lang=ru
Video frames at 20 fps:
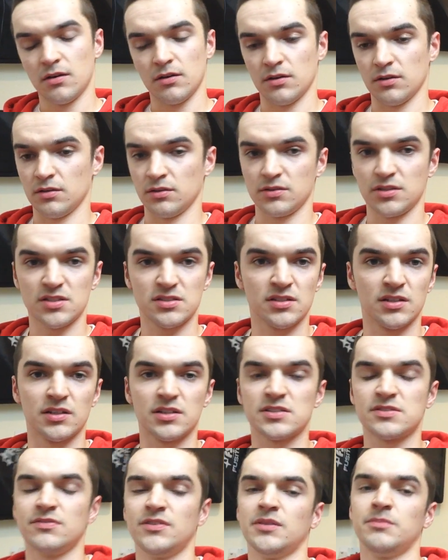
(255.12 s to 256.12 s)
э,
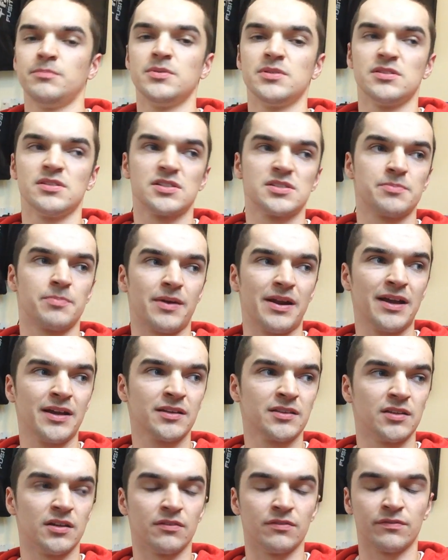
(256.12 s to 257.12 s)
несколько своих
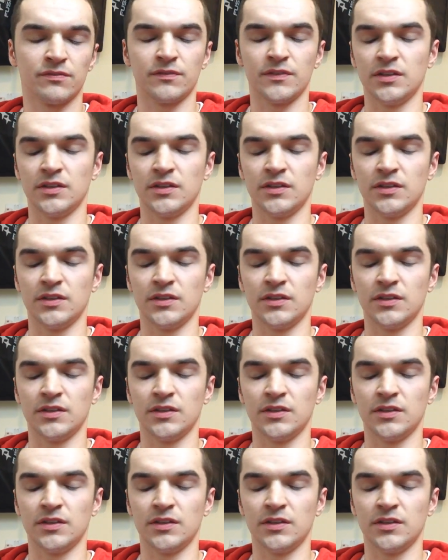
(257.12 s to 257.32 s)
бизнес-проектов,